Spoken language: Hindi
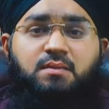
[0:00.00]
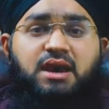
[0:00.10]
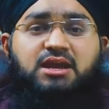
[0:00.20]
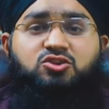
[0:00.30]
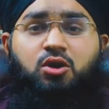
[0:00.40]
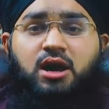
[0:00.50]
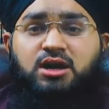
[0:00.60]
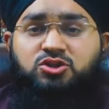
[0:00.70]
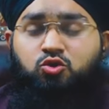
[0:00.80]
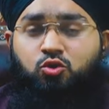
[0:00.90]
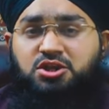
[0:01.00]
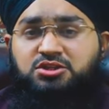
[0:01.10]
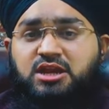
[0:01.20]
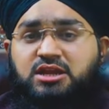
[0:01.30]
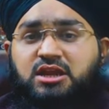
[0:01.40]
मैं कहता हूँ अगर थोड़ी
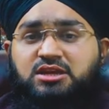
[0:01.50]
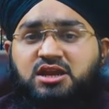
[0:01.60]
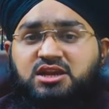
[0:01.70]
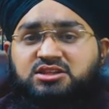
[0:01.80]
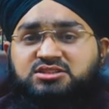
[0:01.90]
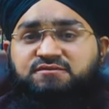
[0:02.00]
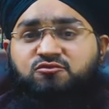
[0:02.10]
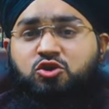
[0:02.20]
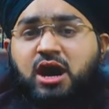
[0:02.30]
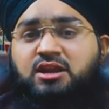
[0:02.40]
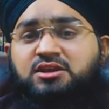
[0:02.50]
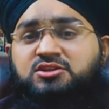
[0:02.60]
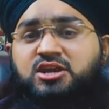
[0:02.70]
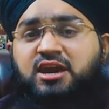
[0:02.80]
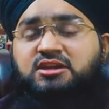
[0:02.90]
देर के लिए यह तस्वुर कर
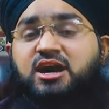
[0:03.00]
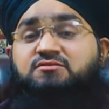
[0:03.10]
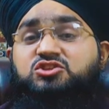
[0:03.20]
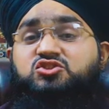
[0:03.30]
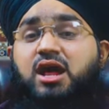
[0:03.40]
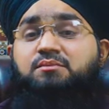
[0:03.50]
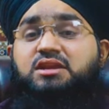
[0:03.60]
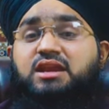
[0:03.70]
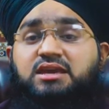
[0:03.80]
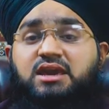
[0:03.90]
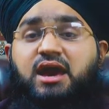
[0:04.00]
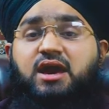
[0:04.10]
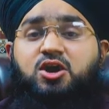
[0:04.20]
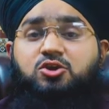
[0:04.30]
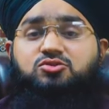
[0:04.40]
लिया जाए कि दावत इस्लामी नहीं है
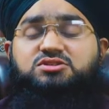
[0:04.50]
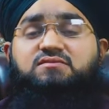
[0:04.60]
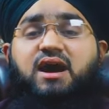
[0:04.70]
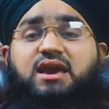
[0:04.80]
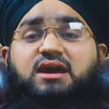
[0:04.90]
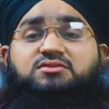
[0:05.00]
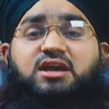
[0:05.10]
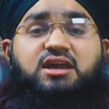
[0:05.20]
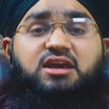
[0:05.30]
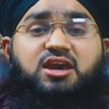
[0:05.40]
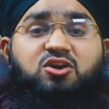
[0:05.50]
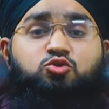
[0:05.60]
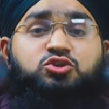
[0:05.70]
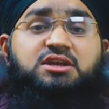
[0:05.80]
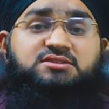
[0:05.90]
तो सिवाय अंधेरे के
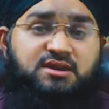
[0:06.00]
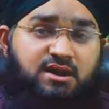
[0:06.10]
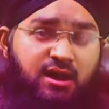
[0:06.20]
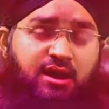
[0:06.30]
कुछ नज़र ना